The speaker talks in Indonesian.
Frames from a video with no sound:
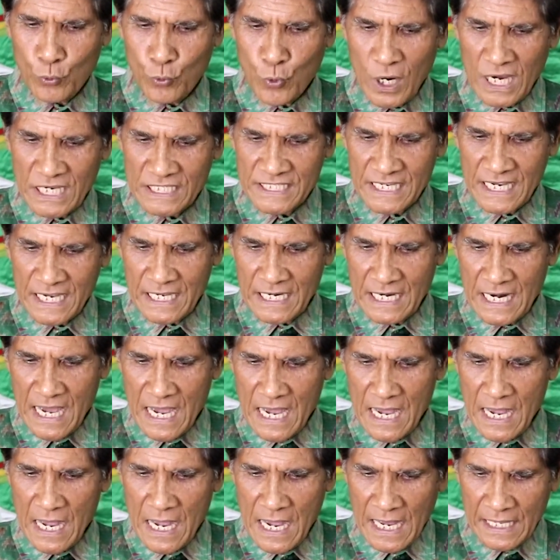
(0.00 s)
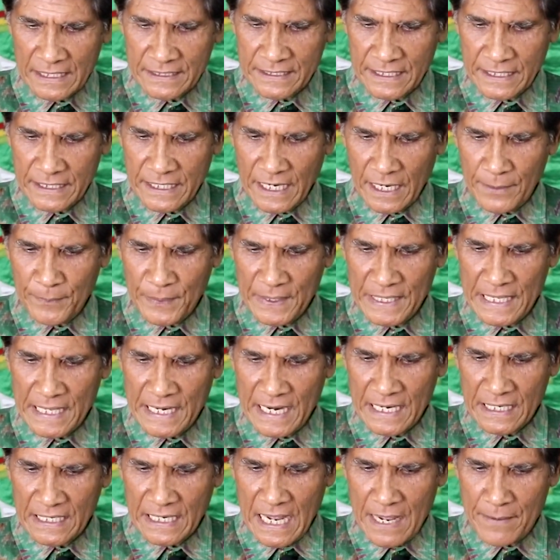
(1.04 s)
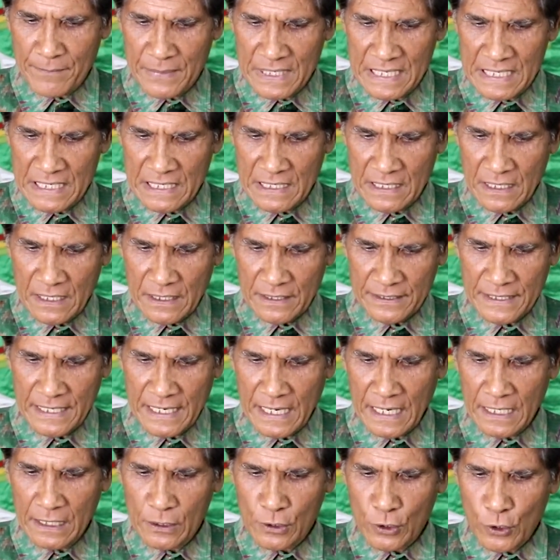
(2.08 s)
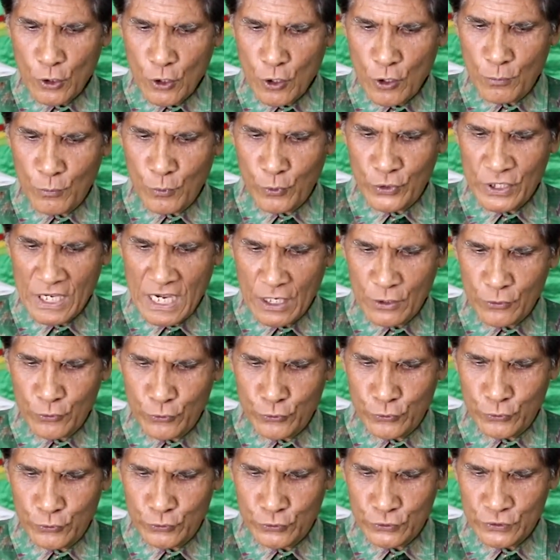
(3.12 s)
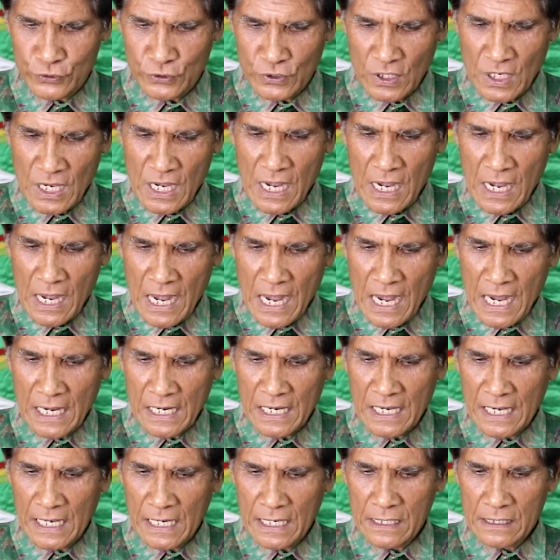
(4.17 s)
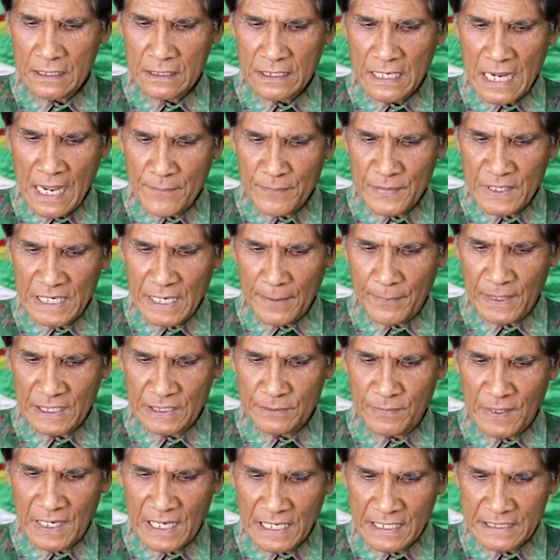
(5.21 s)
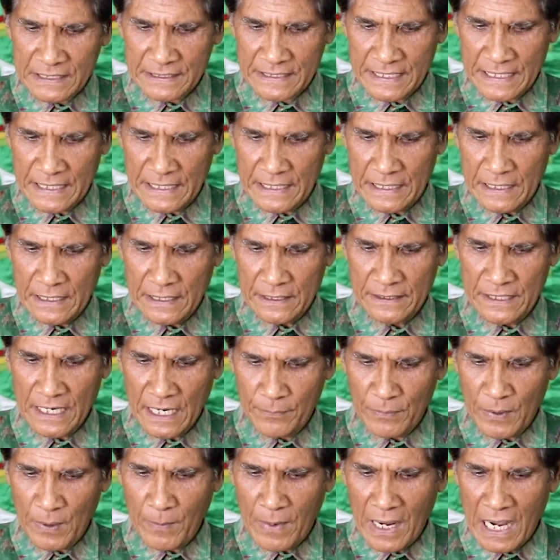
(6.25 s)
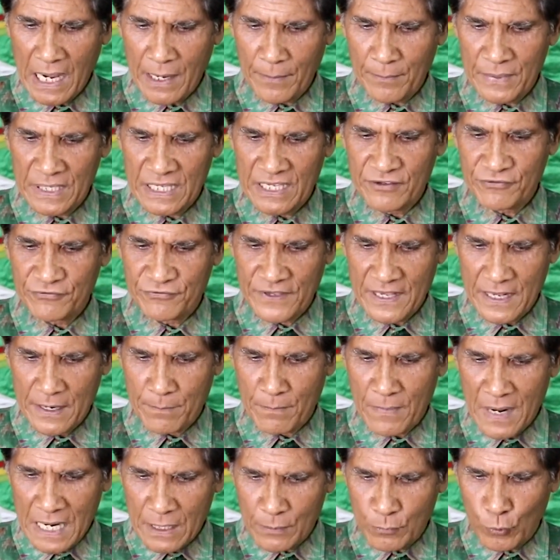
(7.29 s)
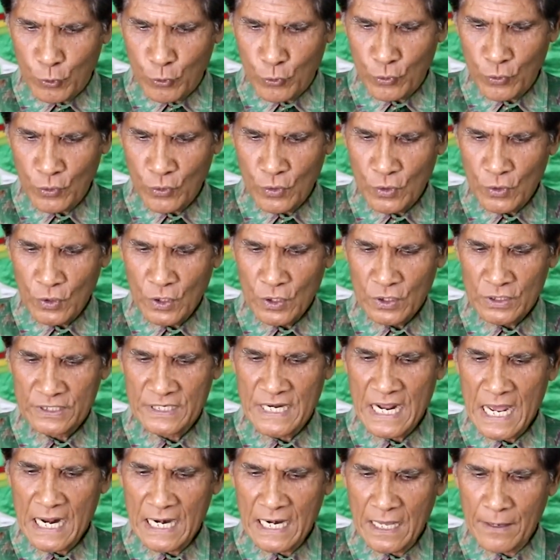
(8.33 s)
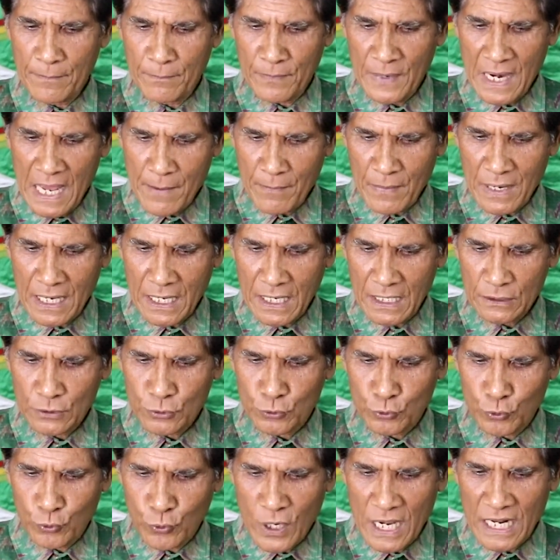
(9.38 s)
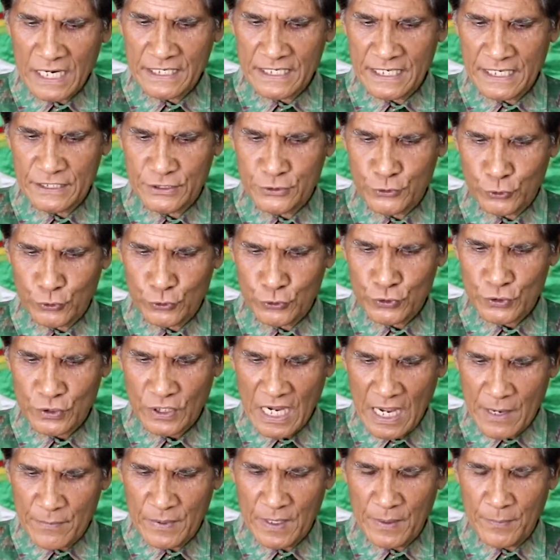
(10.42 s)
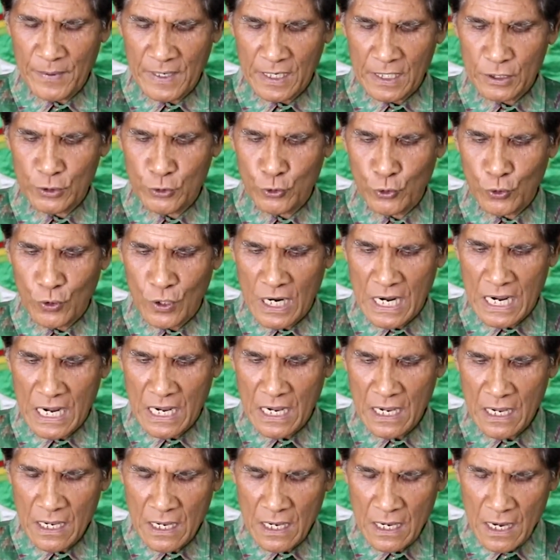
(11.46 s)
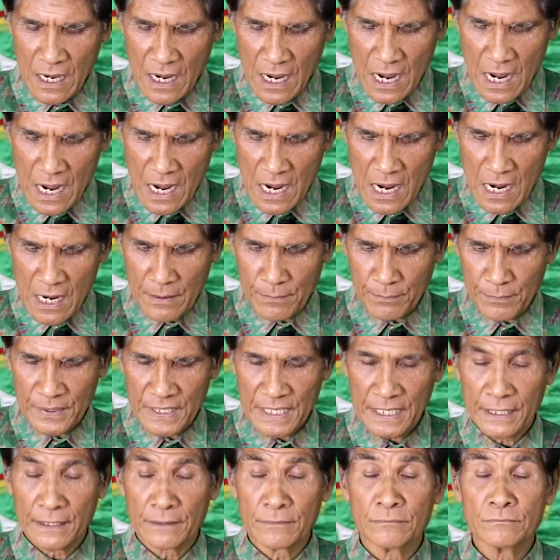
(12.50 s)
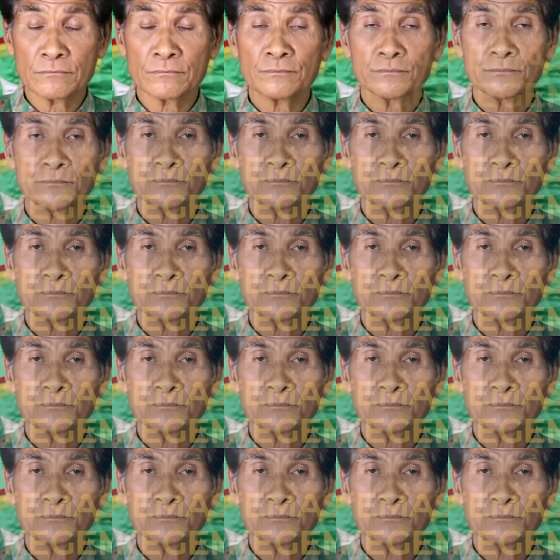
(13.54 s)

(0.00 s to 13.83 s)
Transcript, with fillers: Kuasailah hati dan pikiran kami dengan rohmu yang kudus, agar kami dapat mengerti dan memahami firmanmu. Dalam nama Tuhan Yesus kami berdoa. Amin.